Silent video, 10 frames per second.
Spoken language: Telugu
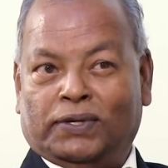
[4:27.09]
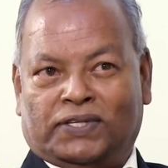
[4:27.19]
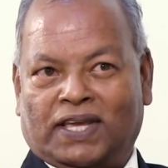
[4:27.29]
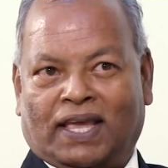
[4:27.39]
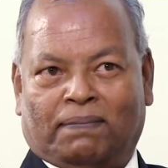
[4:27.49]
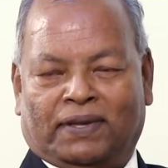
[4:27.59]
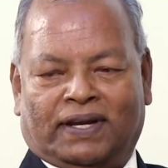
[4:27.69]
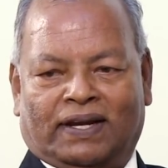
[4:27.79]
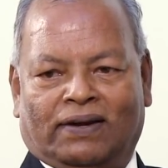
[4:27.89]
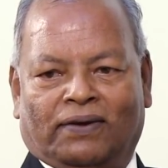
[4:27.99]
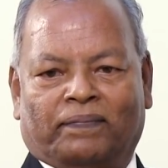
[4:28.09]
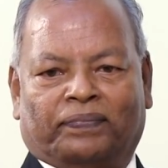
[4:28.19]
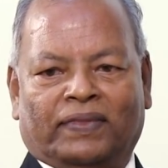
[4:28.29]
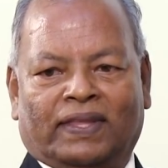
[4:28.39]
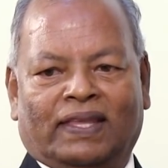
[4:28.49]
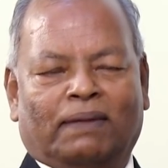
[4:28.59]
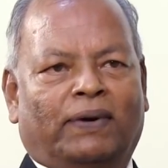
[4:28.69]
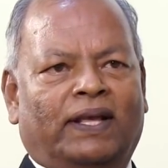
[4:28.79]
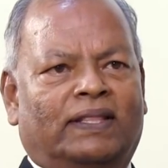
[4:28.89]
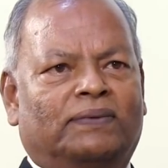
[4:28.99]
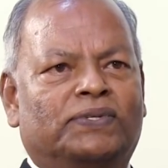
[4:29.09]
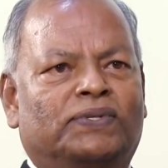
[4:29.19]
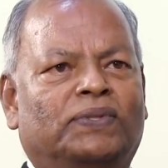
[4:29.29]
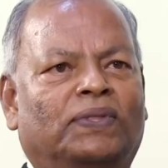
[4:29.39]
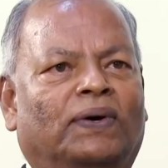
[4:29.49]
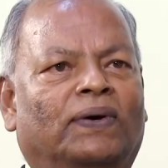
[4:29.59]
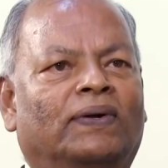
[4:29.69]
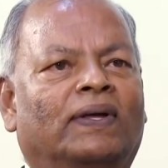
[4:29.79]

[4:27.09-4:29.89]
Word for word: ఏడొచ్చాయి ఆ పీరియడ్లో ఎప్పుడైతే వస్తుందో